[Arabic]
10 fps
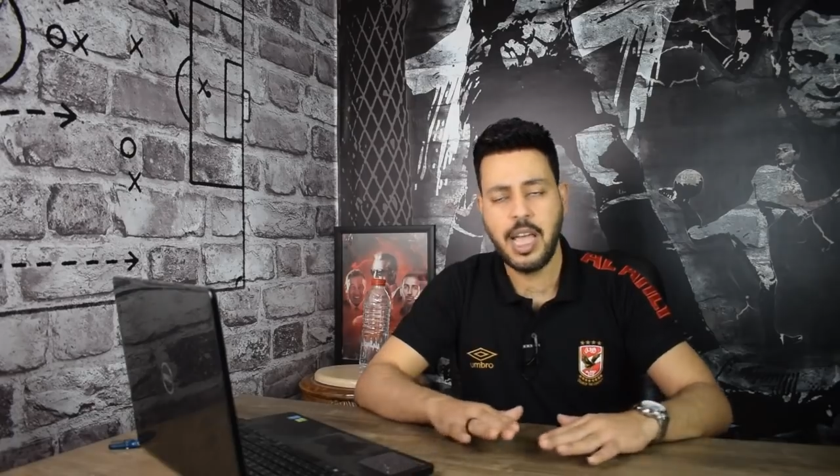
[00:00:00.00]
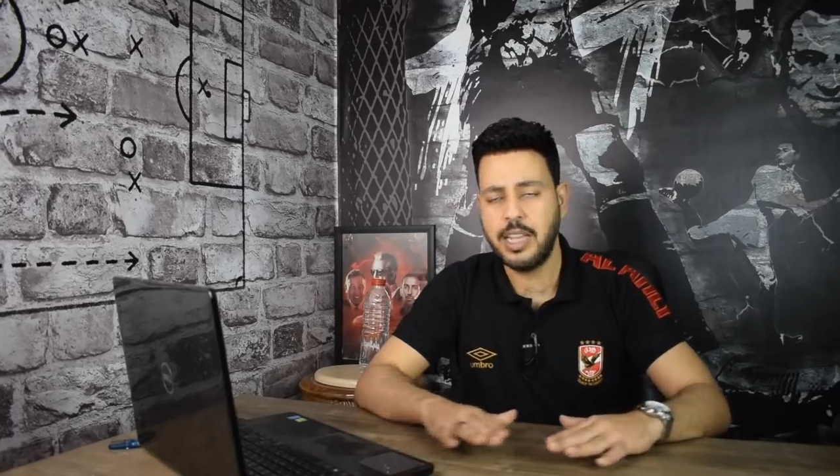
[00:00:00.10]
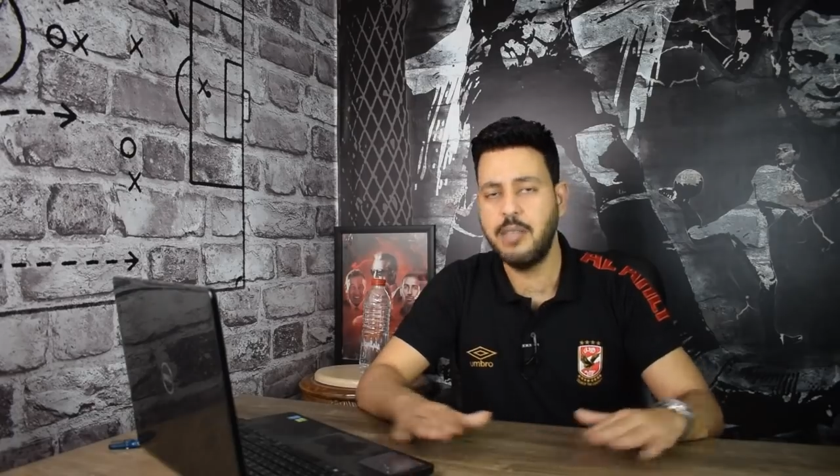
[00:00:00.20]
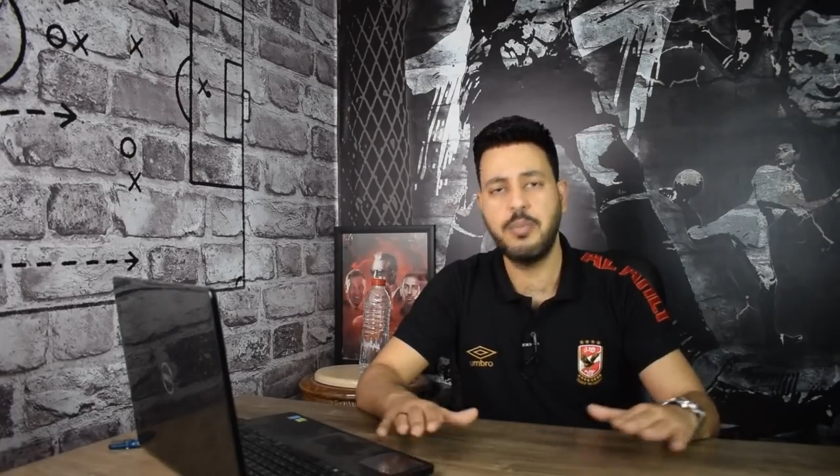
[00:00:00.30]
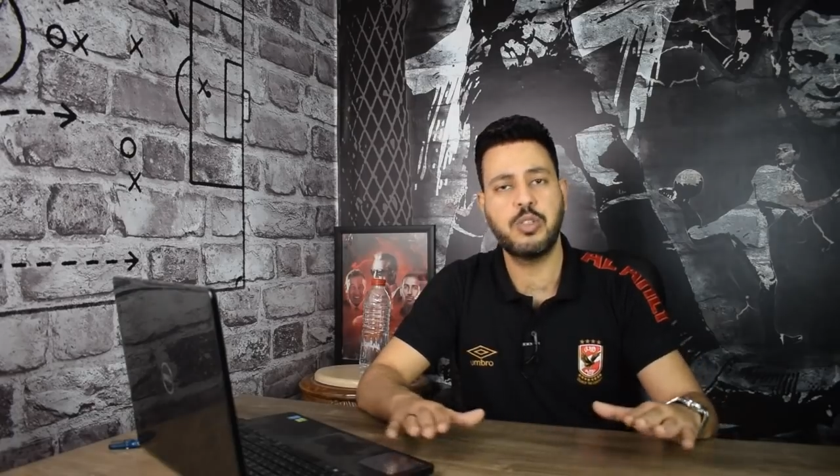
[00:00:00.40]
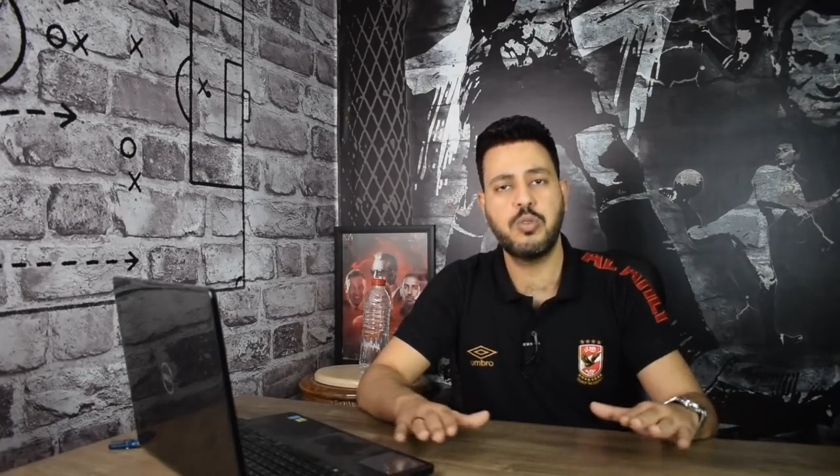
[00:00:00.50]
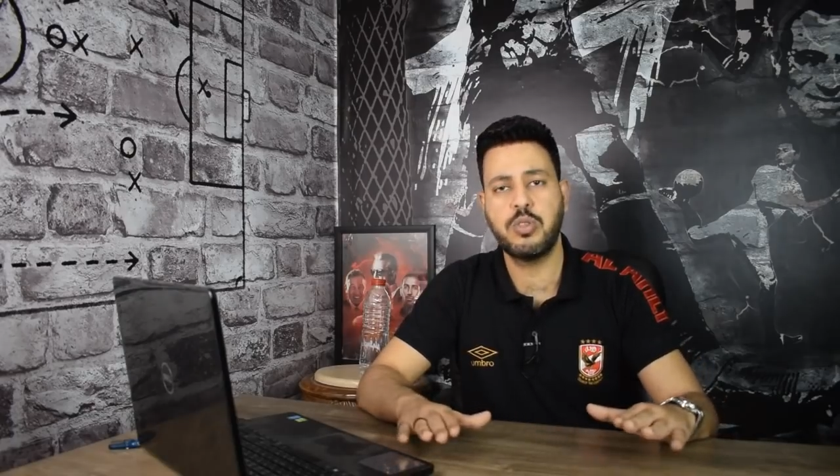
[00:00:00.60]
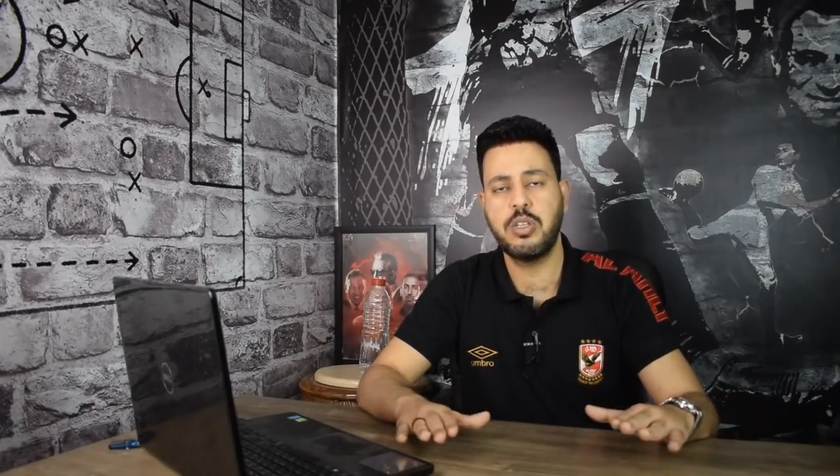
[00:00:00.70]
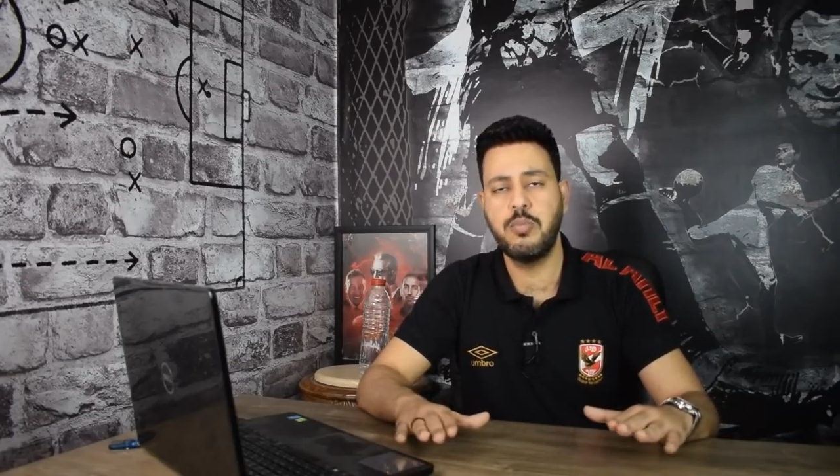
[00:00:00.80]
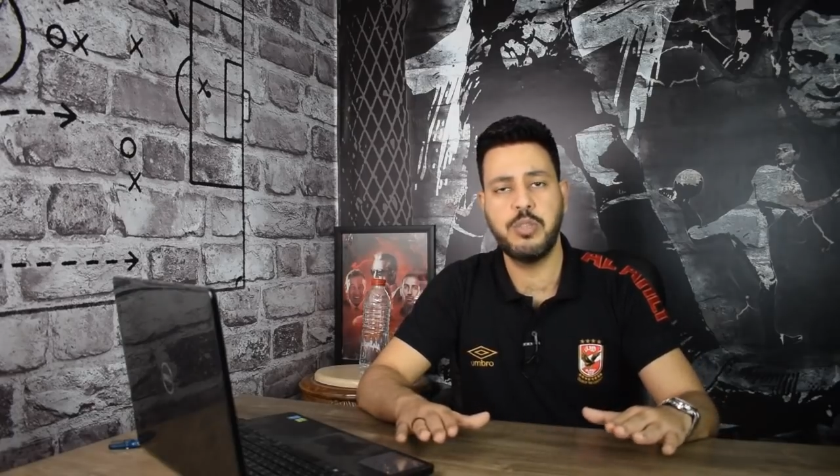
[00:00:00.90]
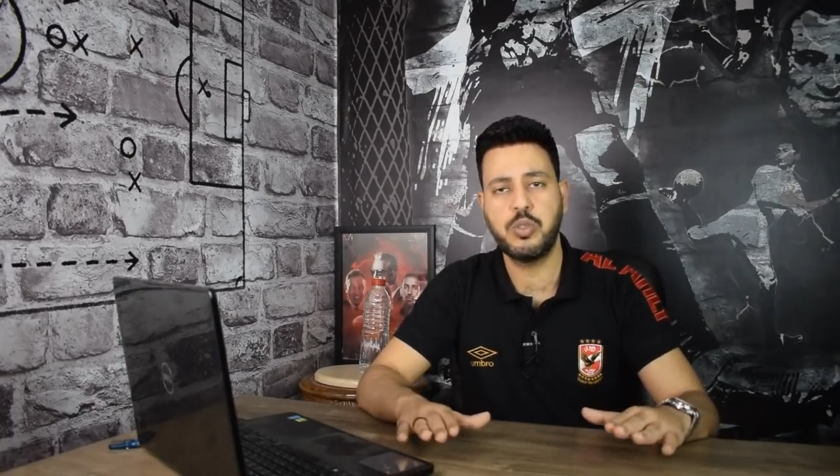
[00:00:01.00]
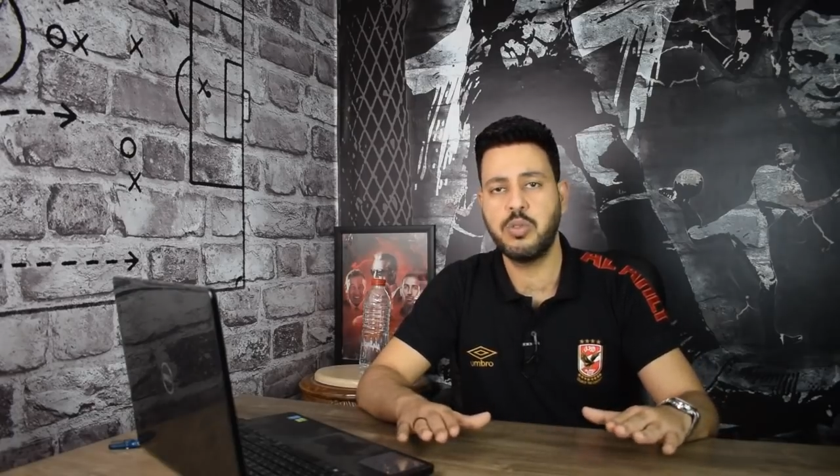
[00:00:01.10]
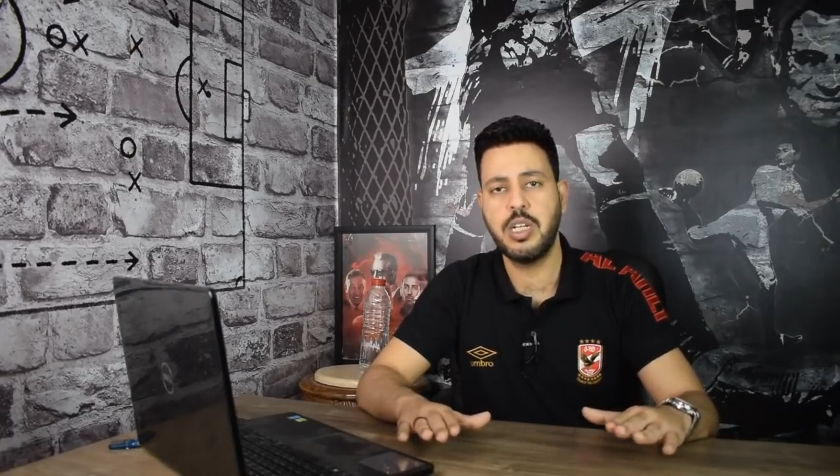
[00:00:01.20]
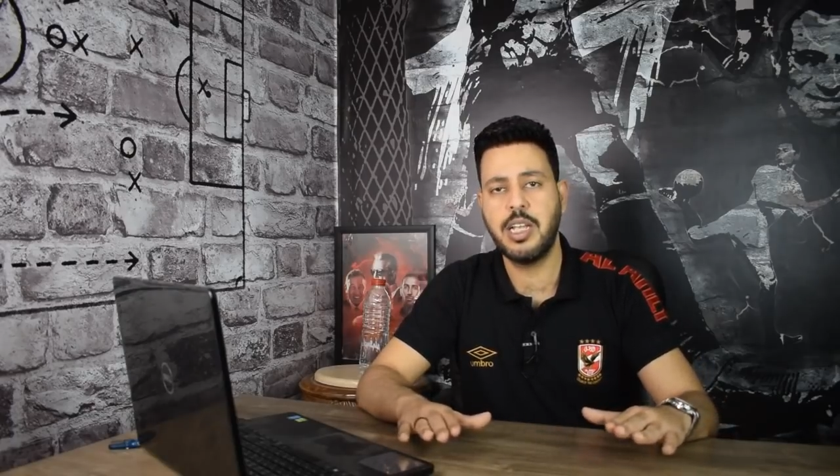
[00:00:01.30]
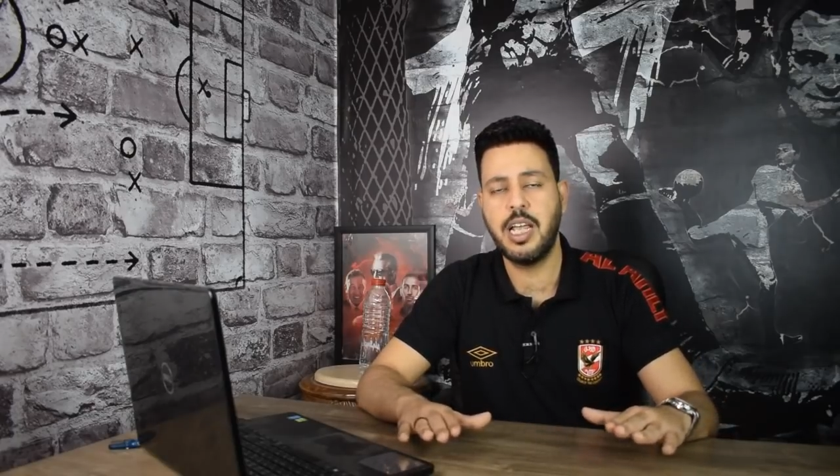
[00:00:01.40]
قدمنا شوط مش
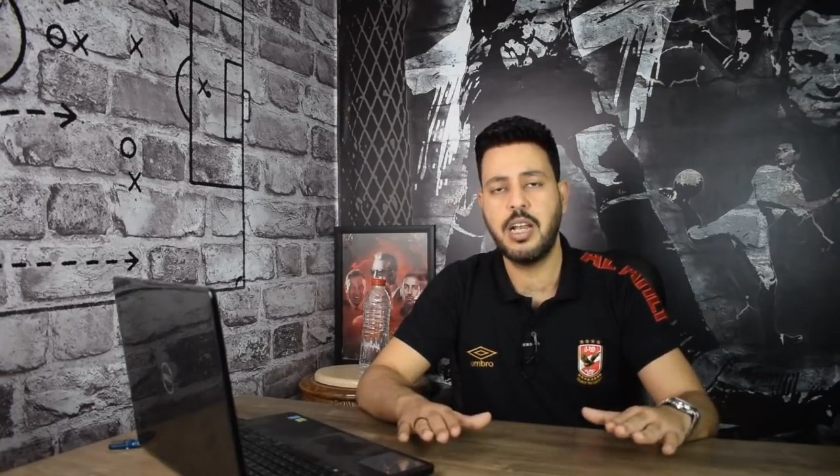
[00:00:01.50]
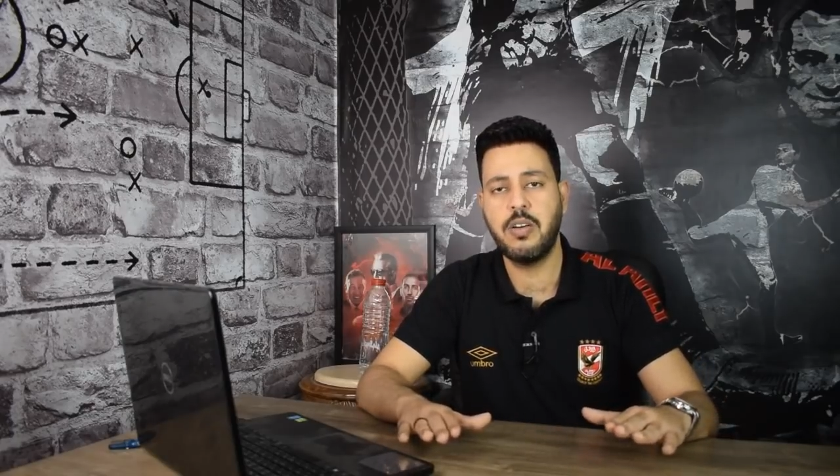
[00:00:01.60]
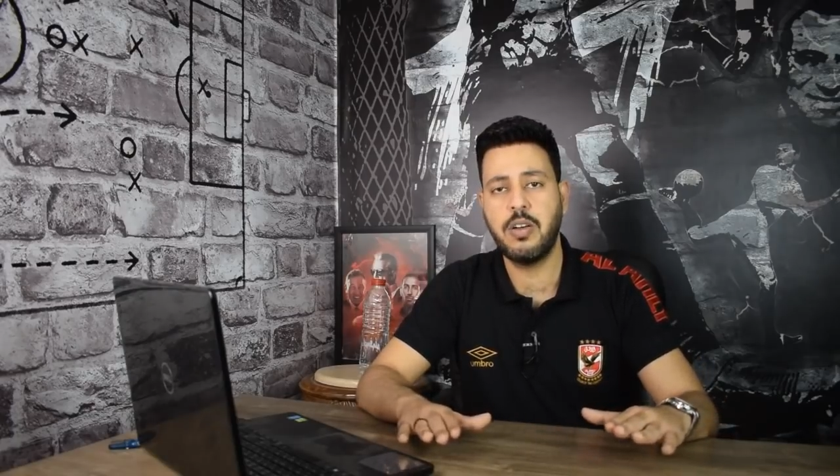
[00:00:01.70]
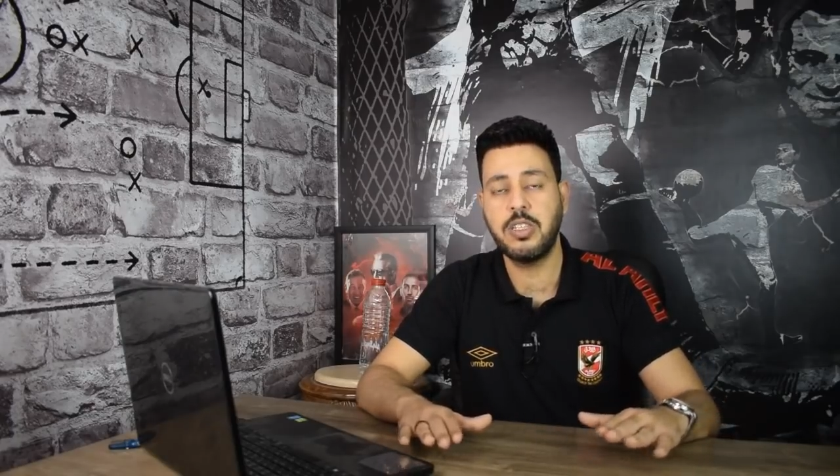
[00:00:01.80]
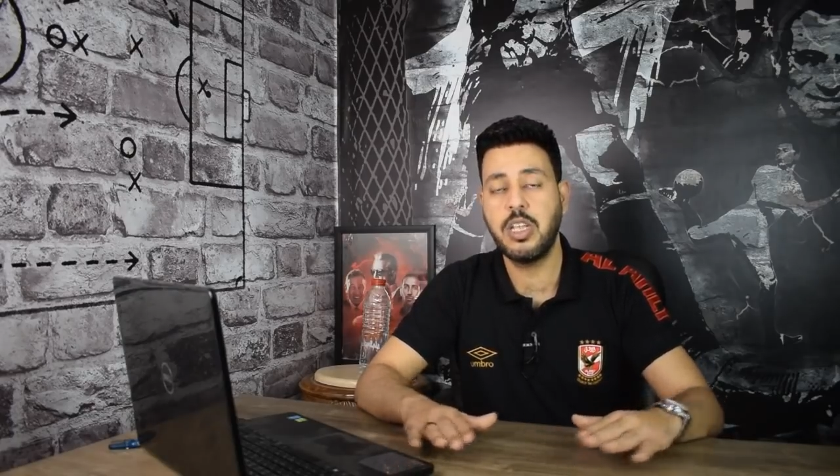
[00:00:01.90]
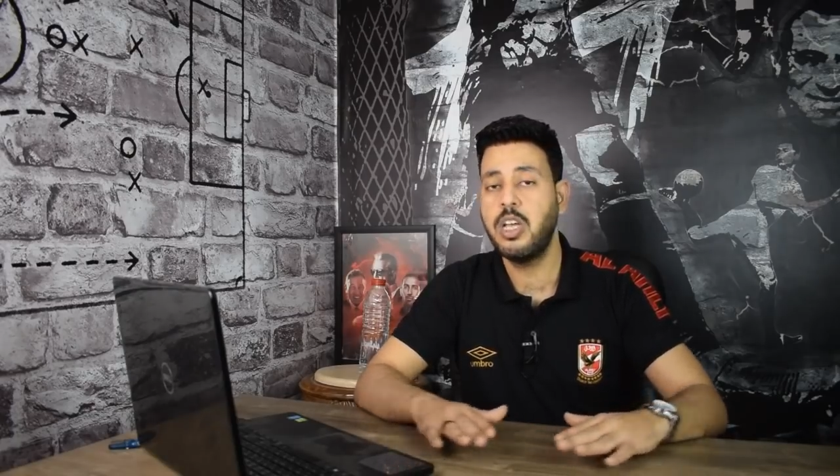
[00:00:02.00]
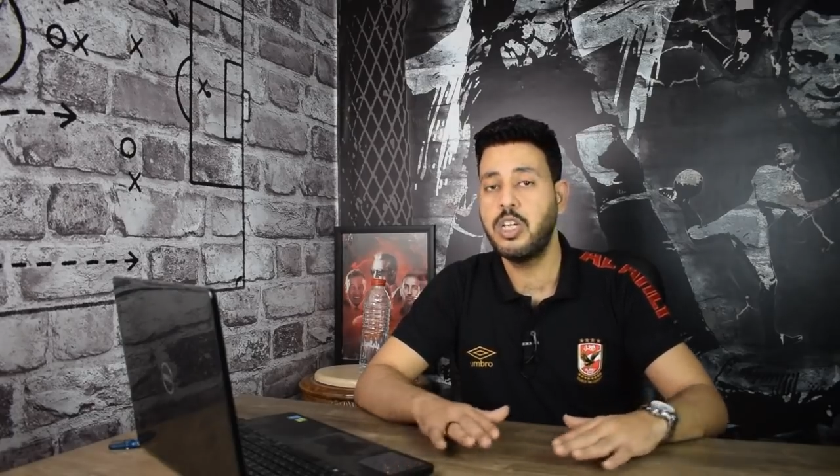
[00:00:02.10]
شوط النادي الاهلي خالص